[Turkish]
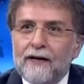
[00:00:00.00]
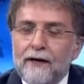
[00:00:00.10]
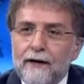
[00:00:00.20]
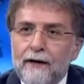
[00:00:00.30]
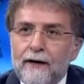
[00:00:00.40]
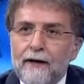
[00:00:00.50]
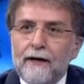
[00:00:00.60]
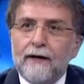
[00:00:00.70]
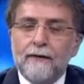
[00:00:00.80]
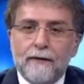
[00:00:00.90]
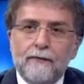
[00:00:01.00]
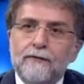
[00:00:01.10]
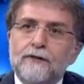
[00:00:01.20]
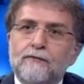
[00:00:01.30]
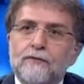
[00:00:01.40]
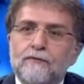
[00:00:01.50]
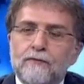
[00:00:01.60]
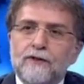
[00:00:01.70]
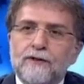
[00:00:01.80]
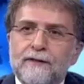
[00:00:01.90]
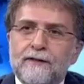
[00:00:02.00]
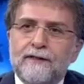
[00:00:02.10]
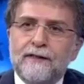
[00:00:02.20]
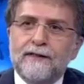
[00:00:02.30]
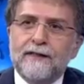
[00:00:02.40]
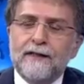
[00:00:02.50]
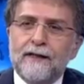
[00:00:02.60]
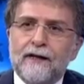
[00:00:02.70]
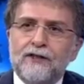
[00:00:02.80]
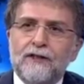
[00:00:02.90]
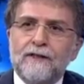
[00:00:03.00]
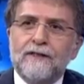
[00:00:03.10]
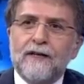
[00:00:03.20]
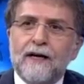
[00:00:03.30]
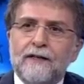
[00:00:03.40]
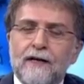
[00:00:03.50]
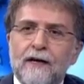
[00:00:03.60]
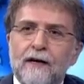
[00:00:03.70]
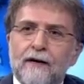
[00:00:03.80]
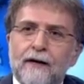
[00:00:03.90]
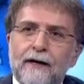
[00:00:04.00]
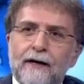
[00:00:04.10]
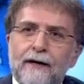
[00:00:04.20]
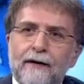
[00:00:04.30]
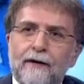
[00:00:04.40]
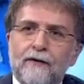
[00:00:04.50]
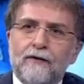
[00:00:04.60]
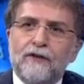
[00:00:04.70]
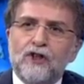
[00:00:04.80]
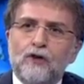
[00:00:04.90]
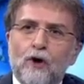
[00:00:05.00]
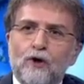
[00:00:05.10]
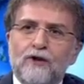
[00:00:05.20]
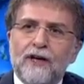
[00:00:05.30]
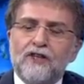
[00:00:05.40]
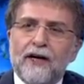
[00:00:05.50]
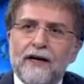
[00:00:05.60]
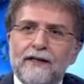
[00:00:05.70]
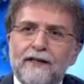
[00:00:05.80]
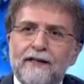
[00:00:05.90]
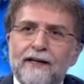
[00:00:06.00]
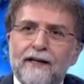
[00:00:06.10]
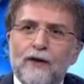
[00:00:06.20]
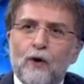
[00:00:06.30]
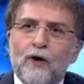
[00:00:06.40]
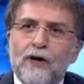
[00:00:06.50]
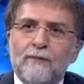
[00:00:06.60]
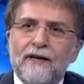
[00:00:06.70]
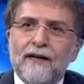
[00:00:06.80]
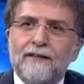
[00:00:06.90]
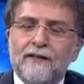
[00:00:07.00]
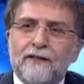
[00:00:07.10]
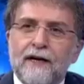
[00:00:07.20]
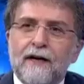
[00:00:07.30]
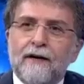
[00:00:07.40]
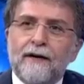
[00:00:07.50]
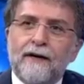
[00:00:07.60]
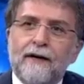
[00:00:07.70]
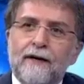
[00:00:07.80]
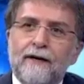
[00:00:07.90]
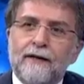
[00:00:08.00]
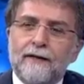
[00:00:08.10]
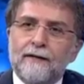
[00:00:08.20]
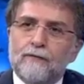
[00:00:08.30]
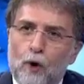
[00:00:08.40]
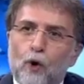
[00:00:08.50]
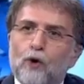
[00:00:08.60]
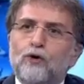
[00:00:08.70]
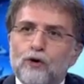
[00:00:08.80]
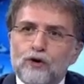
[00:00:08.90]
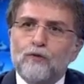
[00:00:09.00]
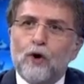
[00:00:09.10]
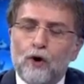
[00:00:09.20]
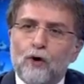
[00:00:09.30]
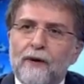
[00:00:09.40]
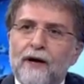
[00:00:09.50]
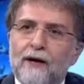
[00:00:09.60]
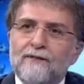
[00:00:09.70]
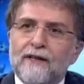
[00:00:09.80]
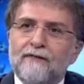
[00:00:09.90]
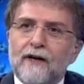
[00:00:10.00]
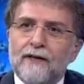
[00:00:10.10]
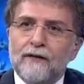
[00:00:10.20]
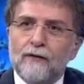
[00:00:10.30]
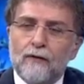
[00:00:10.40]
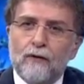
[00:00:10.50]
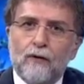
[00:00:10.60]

e, sizin açınızdan e, Cingöz Recai'nin yeri önemi nedir? Ee, okudunuz mu Peyami Safa'nın o,